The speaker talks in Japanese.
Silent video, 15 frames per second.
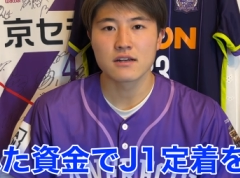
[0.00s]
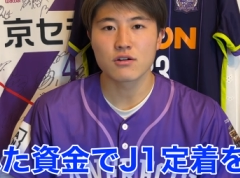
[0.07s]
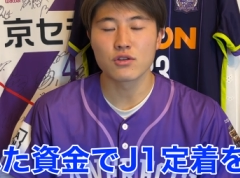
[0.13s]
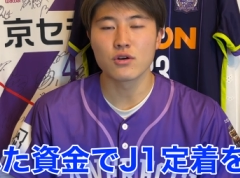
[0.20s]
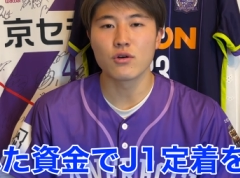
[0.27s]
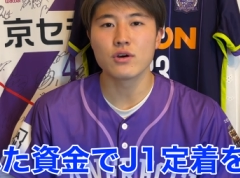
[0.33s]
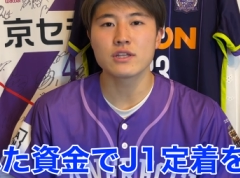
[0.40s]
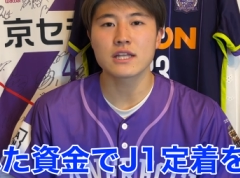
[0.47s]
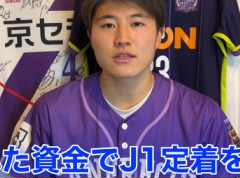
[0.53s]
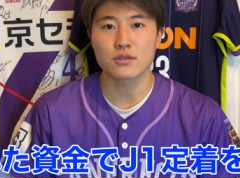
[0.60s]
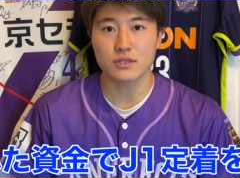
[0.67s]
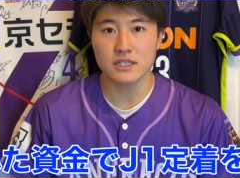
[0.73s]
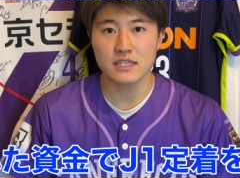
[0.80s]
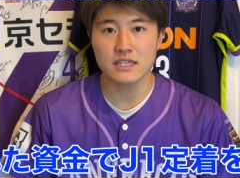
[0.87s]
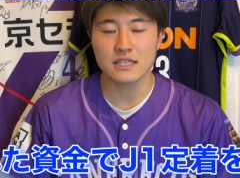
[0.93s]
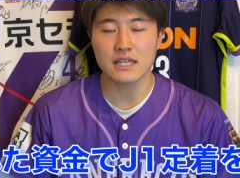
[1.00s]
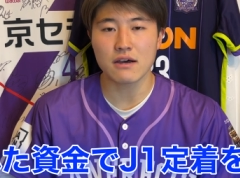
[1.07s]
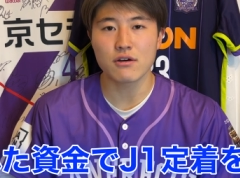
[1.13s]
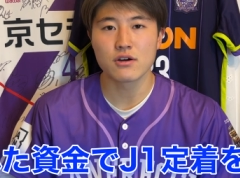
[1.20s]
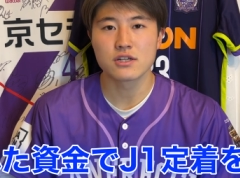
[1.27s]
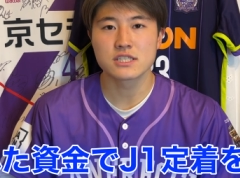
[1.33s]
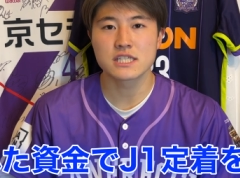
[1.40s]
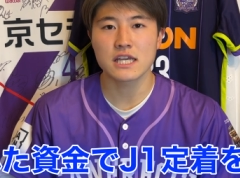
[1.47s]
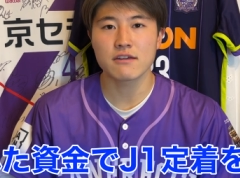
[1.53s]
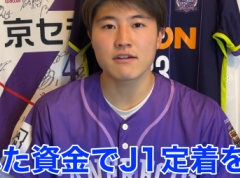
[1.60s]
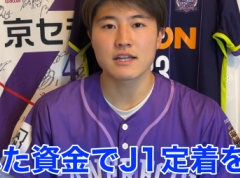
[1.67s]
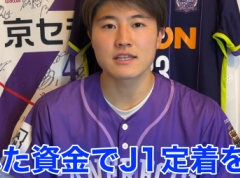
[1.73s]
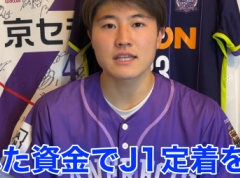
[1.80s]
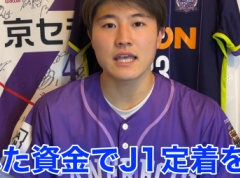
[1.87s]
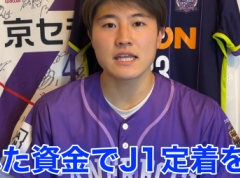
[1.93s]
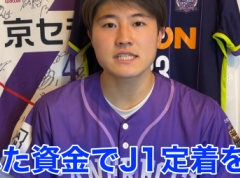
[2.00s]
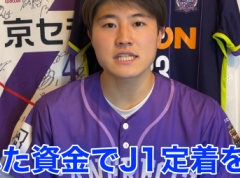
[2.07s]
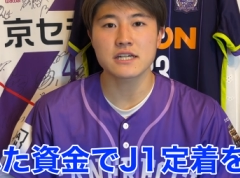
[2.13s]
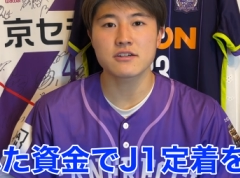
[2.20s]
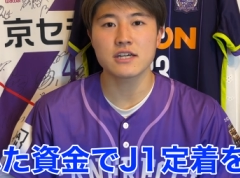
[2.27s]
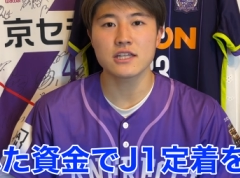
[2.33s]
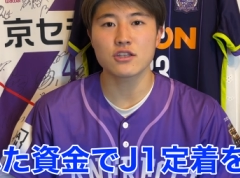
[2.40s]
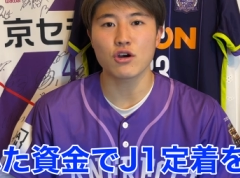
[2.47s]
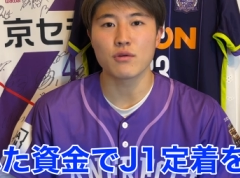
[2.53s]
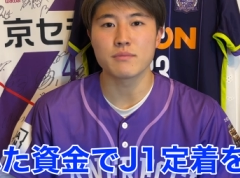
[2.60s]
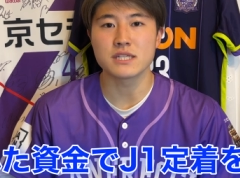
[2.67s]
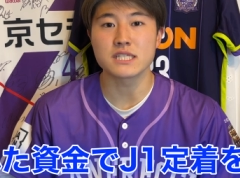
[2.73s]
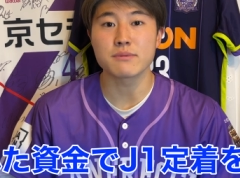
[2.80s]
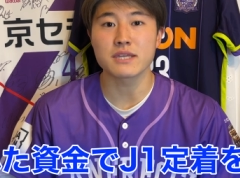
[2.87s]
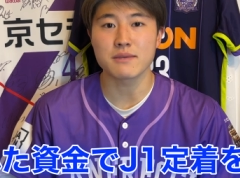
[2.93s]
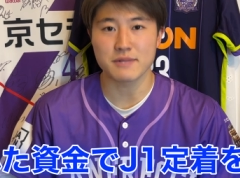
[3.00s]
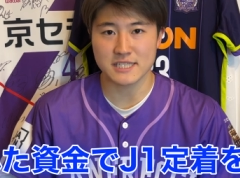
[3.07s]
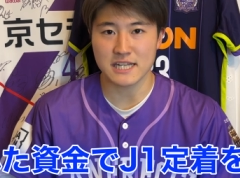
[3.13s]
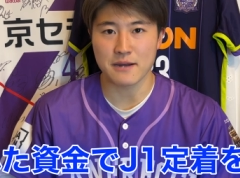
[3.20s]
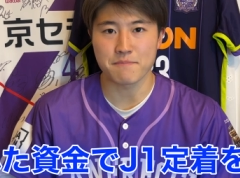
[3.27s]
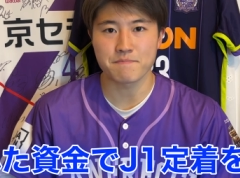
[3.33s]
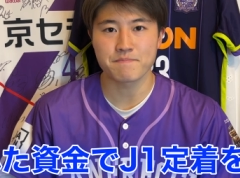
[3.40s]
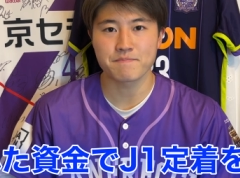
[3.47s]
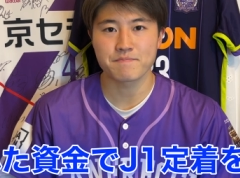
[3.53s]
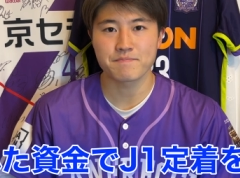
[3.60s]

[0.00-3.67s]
この大分トリニータを J1 定着へと導きました。